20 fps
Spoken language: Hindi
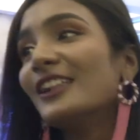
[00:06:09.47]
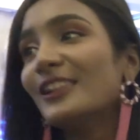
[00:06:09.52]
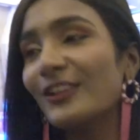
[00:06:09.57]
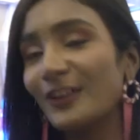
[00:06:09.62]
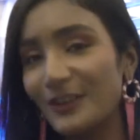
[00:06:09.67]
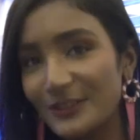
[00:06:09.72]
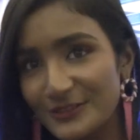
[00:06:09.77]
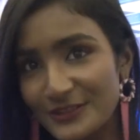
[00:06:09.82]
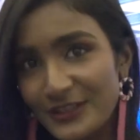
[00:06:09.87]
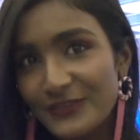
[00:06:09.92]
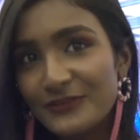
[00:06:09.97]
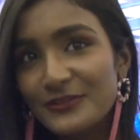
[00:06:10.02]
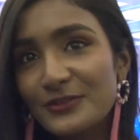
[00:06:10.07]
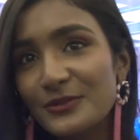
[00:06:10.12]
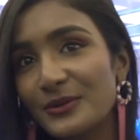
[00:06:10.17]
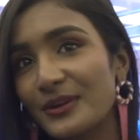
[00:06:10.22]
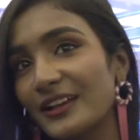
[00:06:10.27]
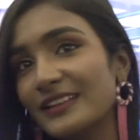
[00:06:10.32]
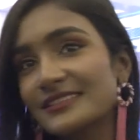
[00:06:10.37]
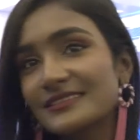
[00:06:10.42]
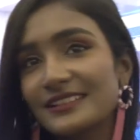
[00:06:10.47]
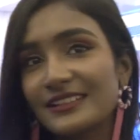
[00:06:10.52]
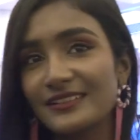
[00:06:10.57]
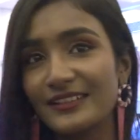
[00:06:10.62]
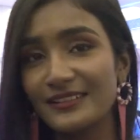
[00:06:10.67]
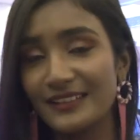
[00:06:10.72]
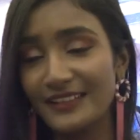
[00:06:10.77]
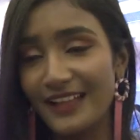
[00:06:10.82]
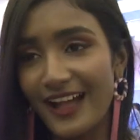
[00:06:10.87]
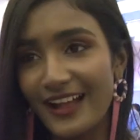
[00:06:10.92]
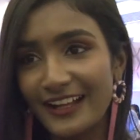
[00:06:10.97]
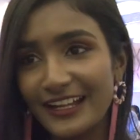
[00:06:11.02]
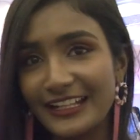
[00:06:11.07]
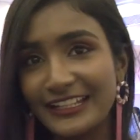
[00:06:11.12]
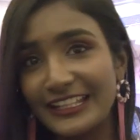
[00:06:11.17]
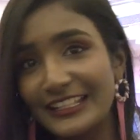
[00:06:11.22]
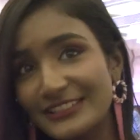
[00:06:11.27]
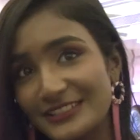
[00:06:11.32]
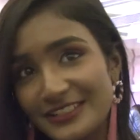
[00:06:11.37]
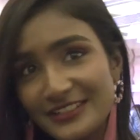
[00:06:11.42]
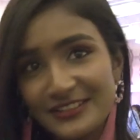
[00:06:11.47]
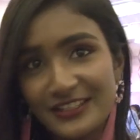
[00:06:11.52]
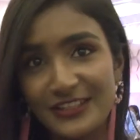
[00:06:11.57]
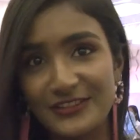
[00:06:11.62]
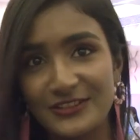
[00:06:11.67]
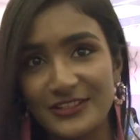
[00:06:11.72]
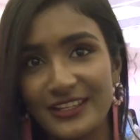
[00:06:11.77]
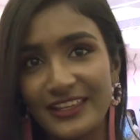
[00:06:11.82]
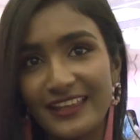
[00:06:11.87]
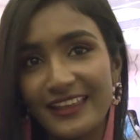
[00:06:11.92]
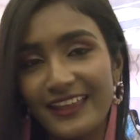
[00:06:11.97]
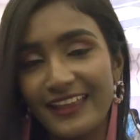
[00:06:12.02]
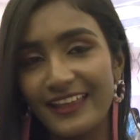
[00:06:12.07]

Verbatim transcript: लॉट्स ऑफ टूअर्स यहाँ के टीचर्स अच्छे